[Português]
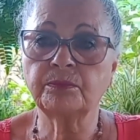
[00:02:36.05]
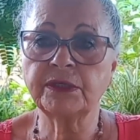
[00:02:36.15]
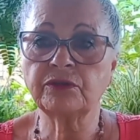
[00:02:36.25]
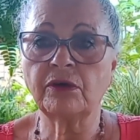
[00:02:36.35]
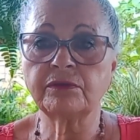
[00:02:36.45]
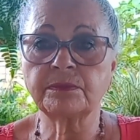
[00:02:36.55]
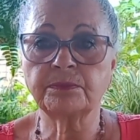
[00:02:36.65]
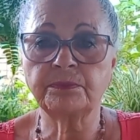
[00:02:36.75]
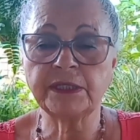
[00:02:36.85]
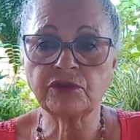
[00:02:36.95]
pessoas,
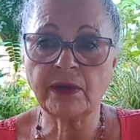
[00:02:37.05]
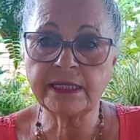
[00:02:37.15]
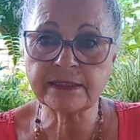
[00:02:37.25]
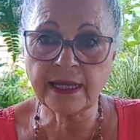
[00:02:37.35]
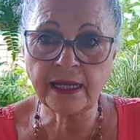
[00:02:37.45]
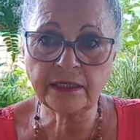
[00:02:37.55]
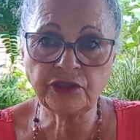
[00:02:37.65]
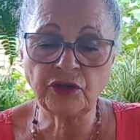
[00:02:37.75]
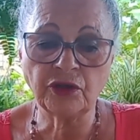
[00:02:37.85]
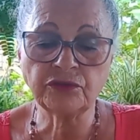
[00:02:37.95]
pessoais
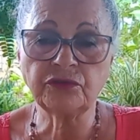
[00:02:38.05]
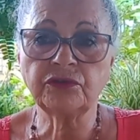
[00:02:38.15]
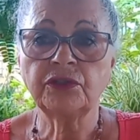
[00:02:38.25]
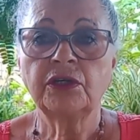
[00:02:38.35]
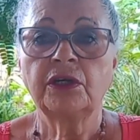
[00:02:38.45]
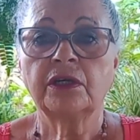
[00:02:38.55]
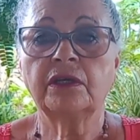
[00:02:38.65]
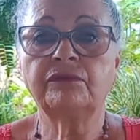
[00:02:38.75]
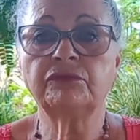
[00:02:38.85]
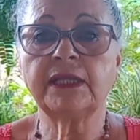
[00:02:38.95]
carinhosos
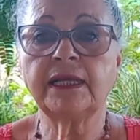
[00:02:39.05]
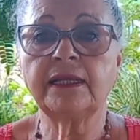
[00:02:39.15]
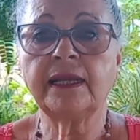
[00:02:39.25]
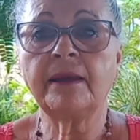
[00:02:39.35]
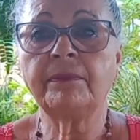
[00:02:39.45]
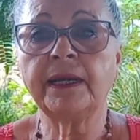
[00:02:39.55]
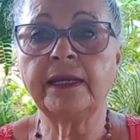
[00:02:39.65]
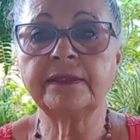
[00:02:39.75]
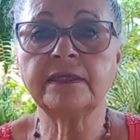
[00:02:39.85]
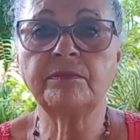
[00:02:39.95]
que vão estar tá lá para
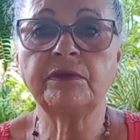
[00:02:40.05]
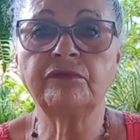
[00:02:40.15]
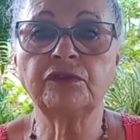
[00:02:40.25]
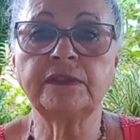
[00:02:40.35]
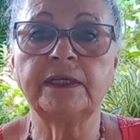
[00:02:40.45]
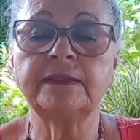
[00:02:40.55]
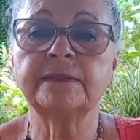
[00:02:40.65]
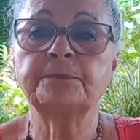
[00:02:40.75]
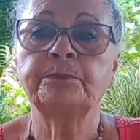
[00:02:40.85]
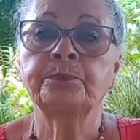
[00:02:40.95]
receber
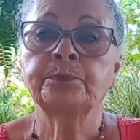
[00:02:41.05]
vocês.